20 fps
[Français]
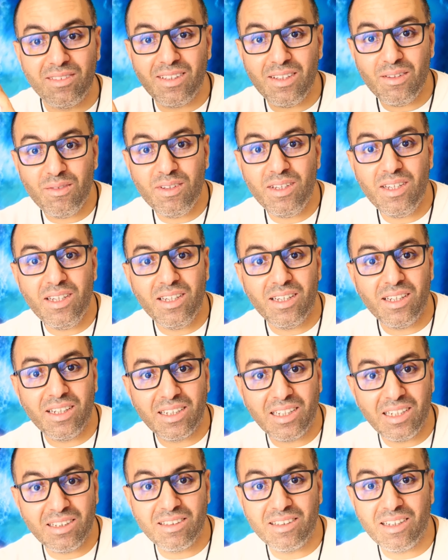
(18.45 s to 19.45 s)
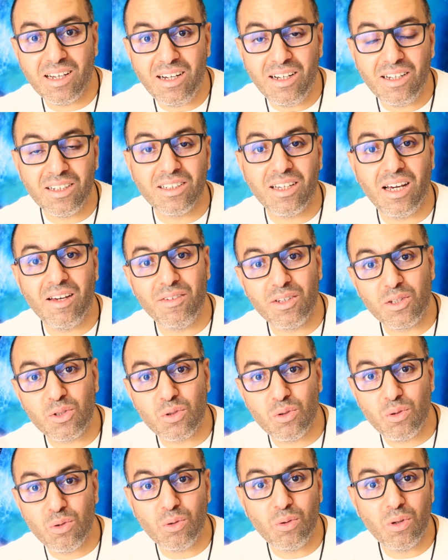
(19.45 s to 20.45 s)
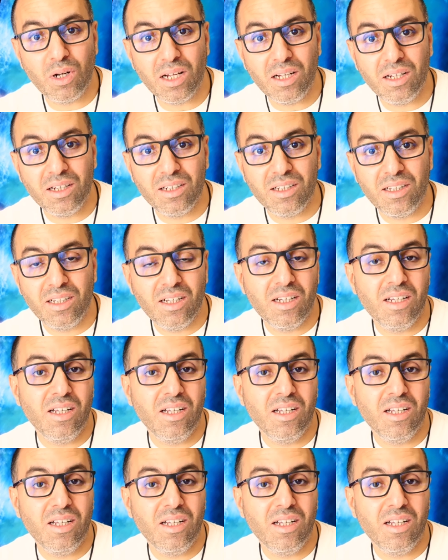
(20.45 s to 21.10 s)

TV 4K avec ce logo-là.